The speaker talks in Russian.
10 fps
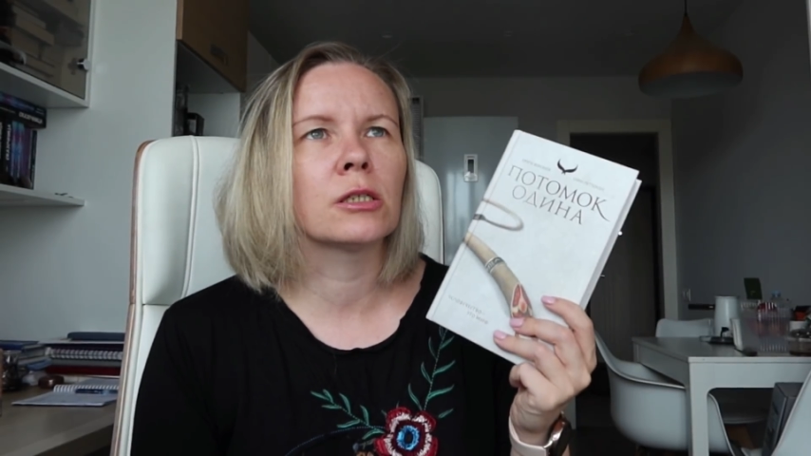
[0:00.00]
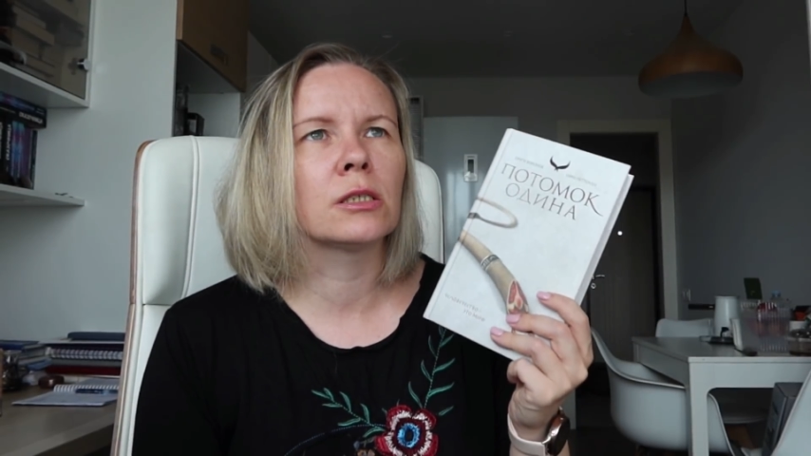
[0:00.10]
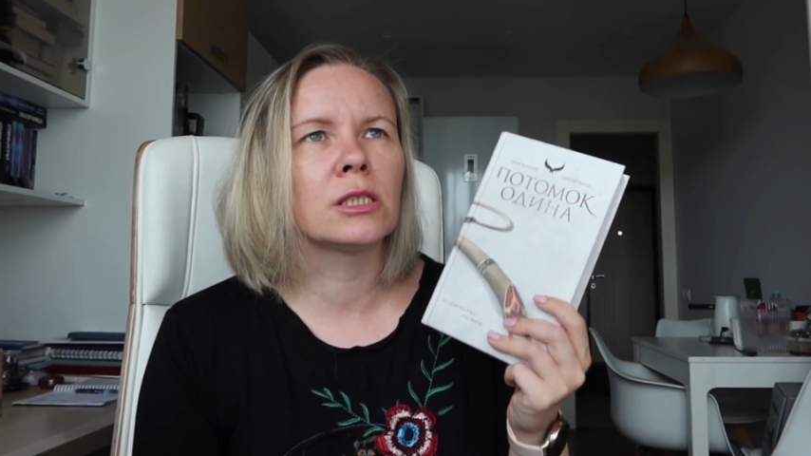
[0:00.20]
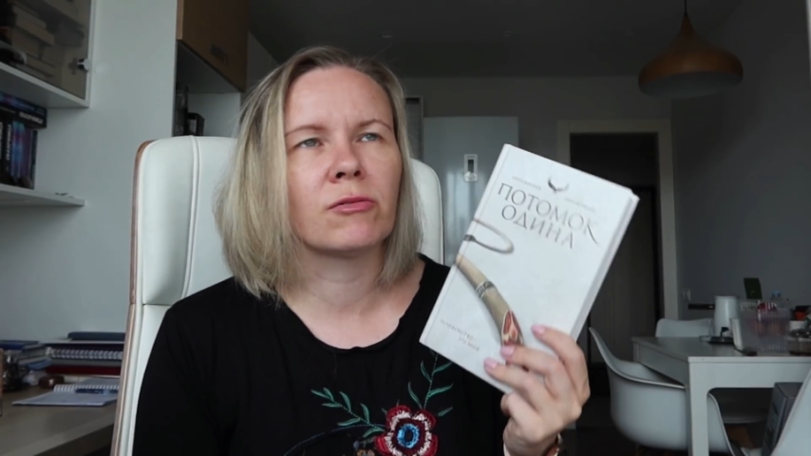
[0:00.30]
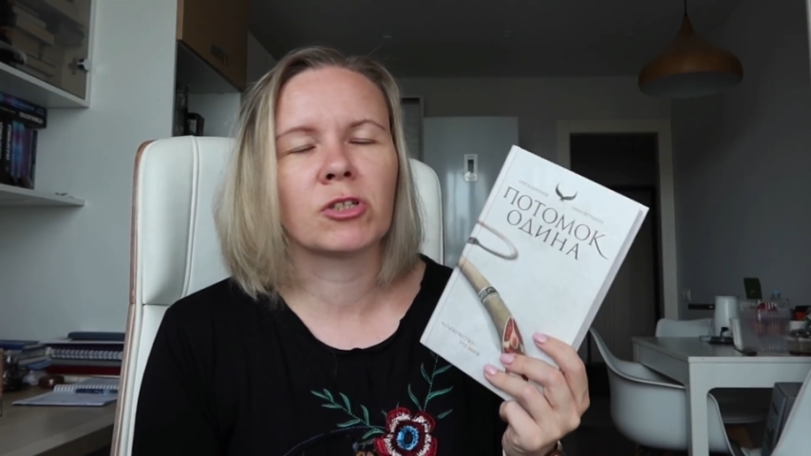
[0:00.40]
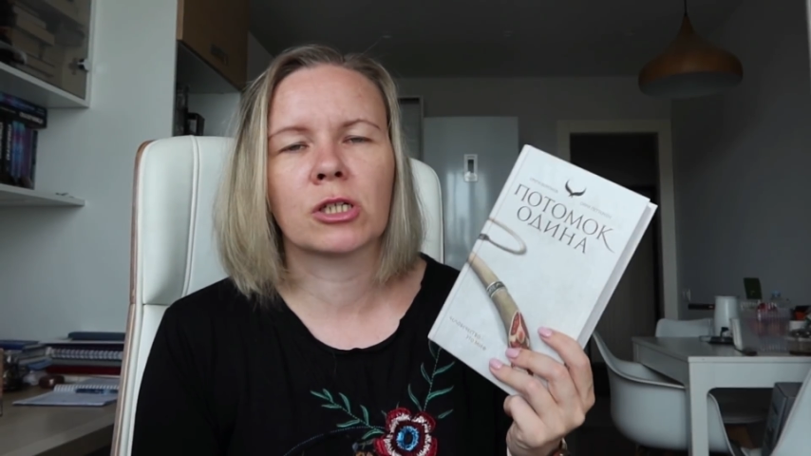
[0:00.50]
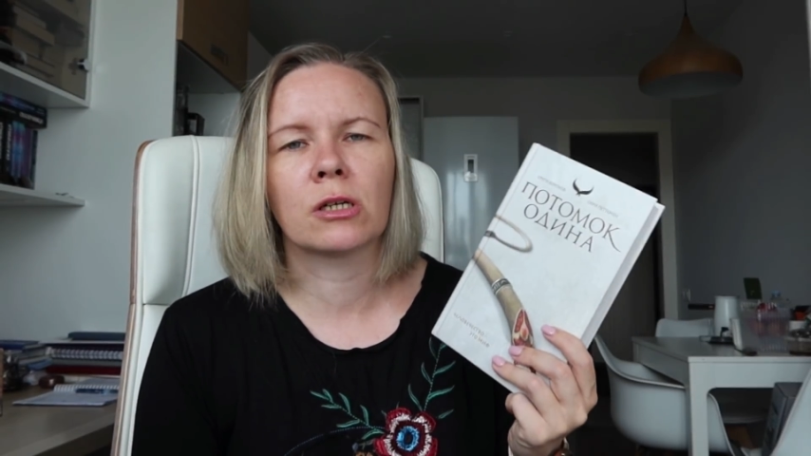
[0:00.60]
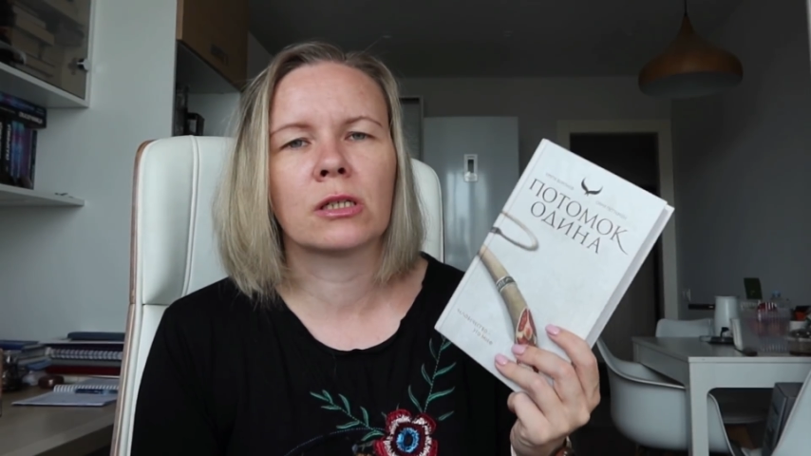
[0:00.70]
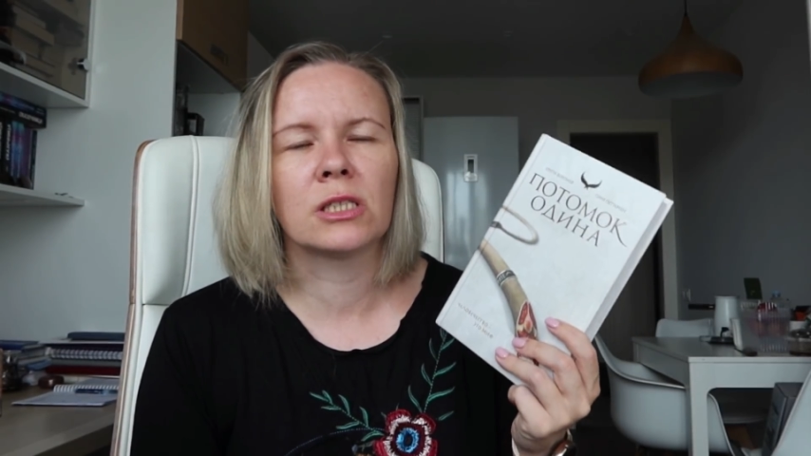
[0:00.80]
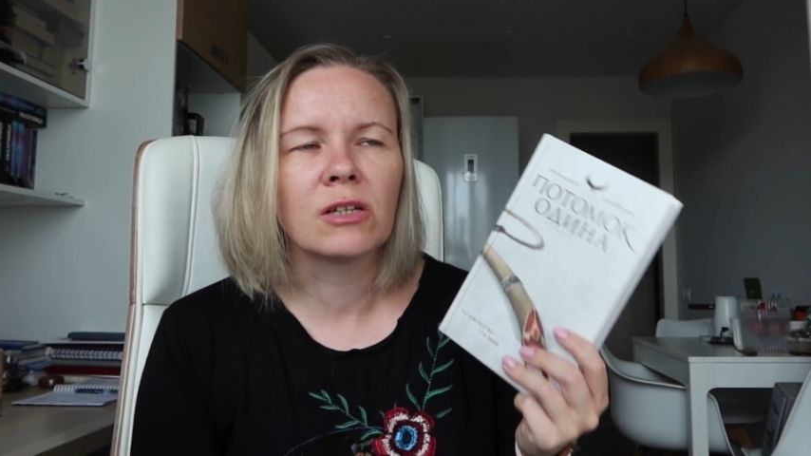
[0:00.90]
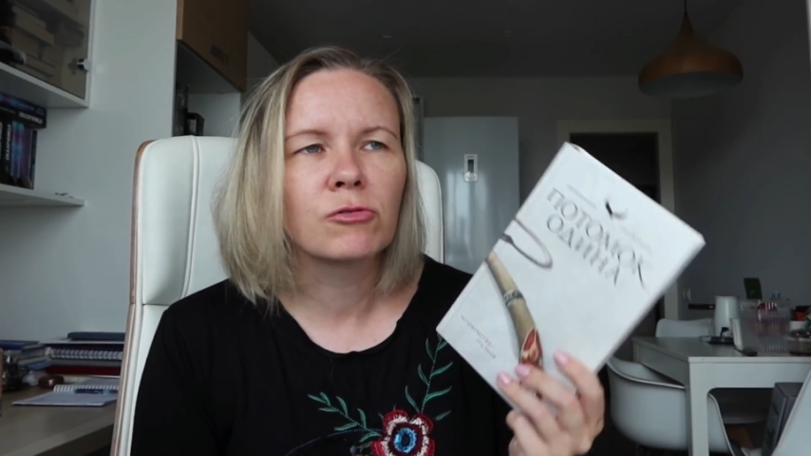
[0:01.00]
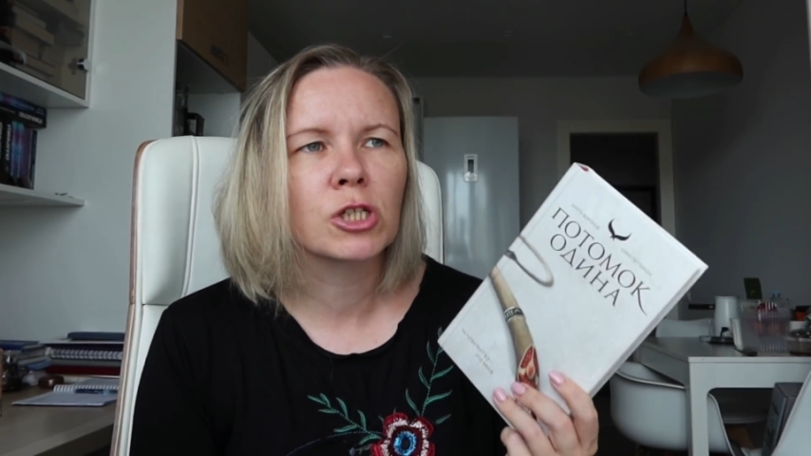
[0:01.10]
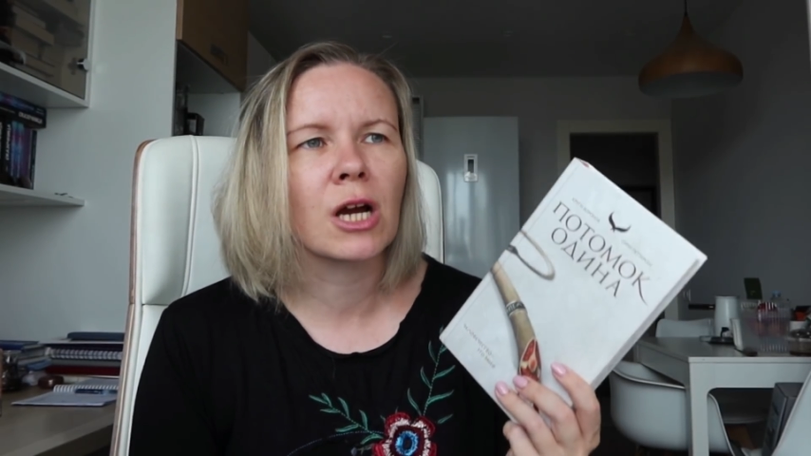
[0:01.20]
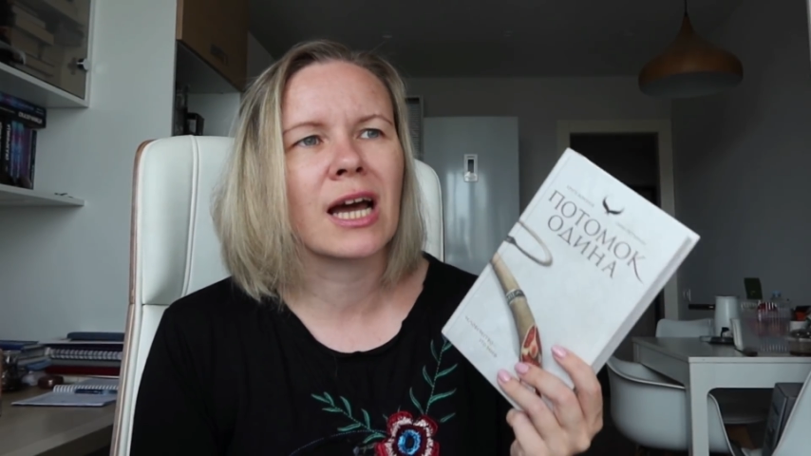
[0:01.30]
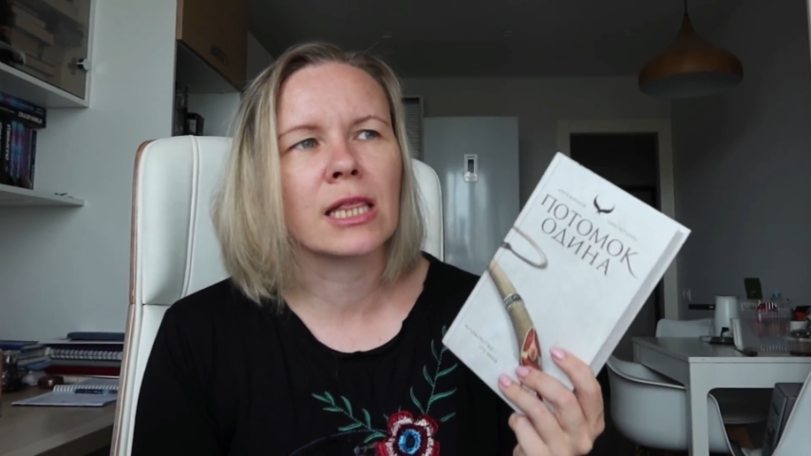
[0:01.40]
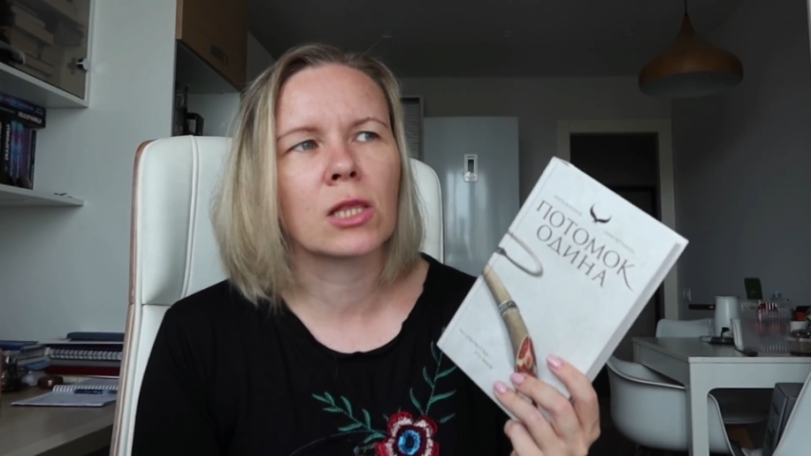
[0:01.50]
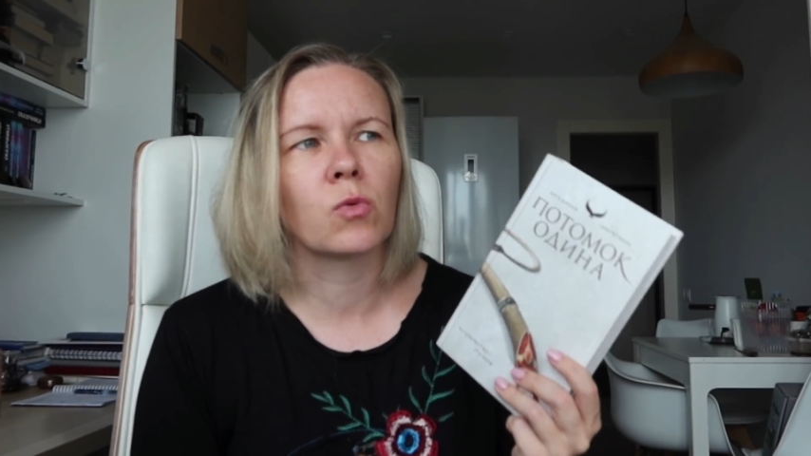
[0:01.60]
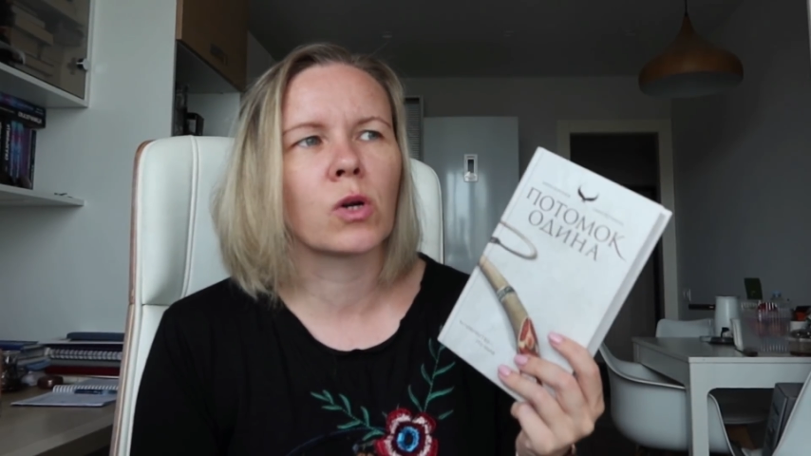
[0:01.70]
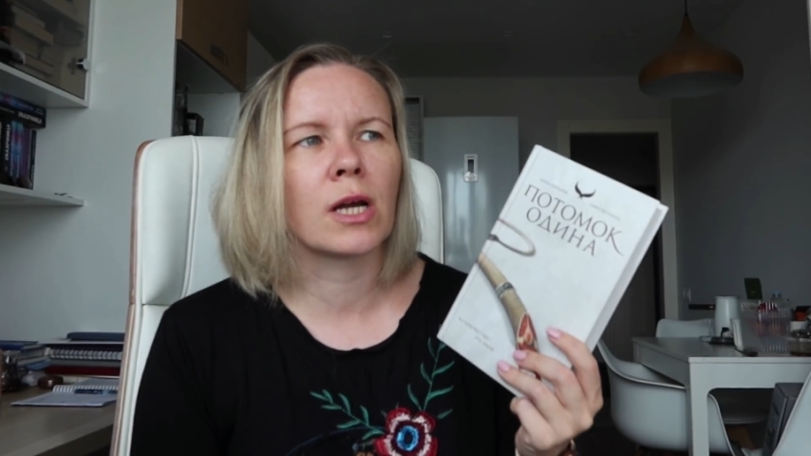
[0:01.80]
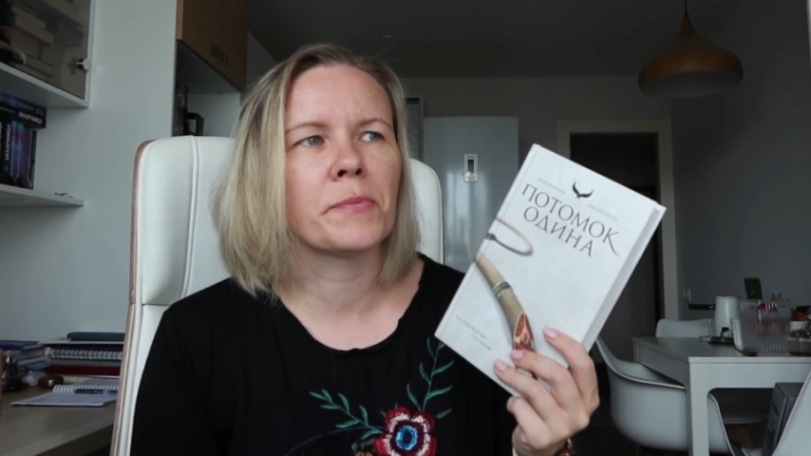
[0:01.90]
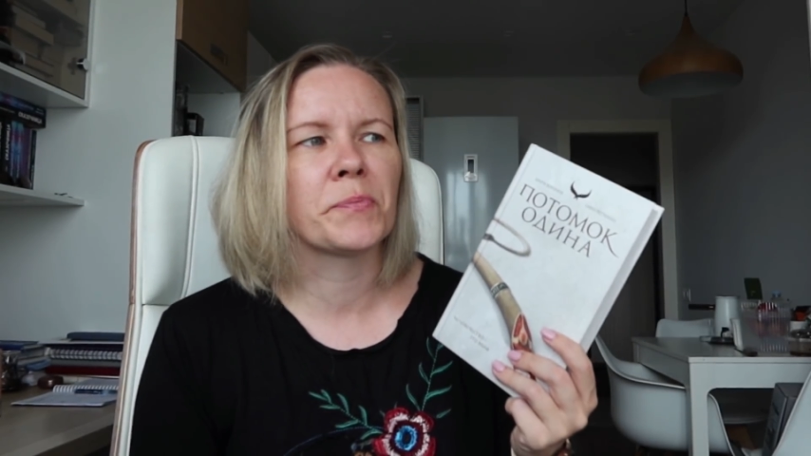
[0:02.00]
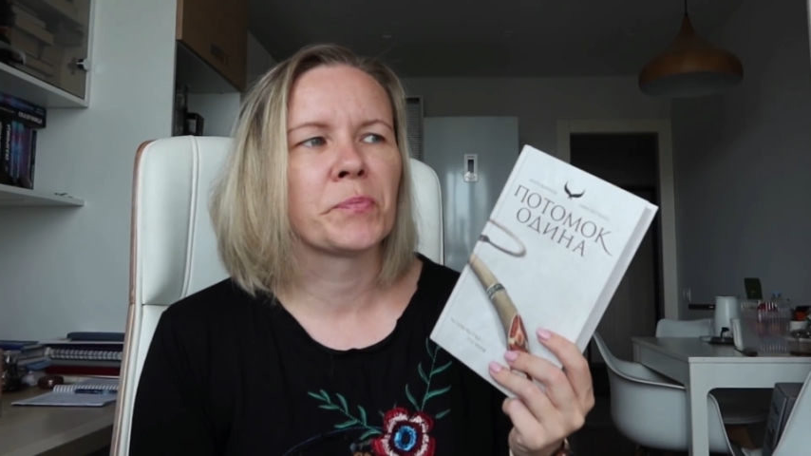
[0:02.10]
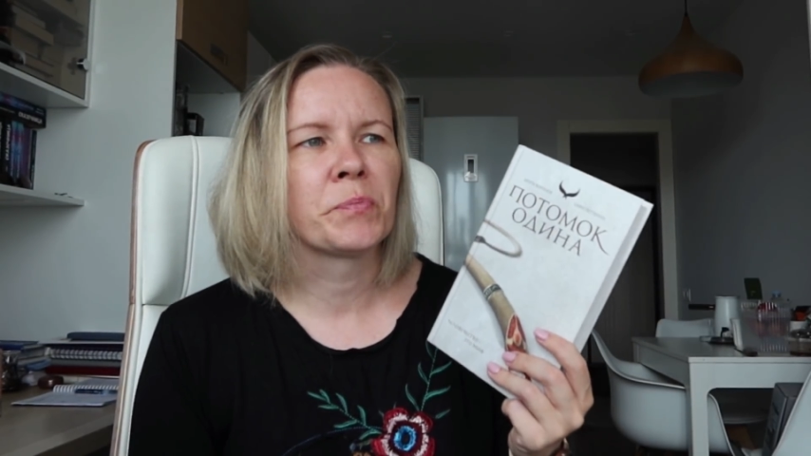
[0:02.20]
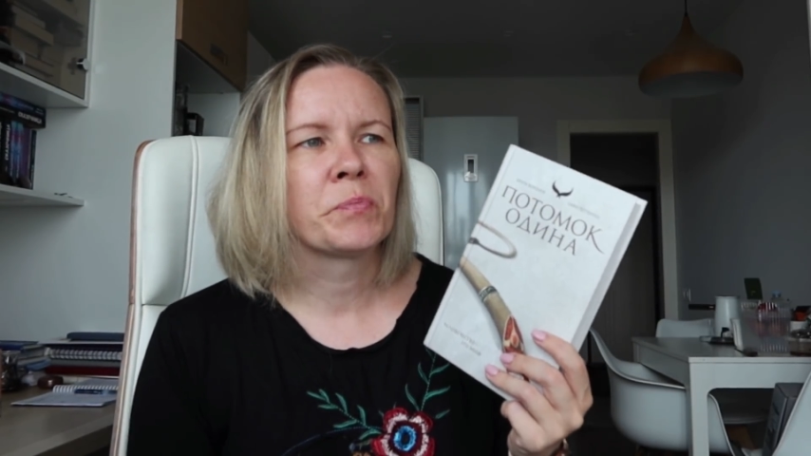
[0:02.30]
э, девочка, девушка, которая,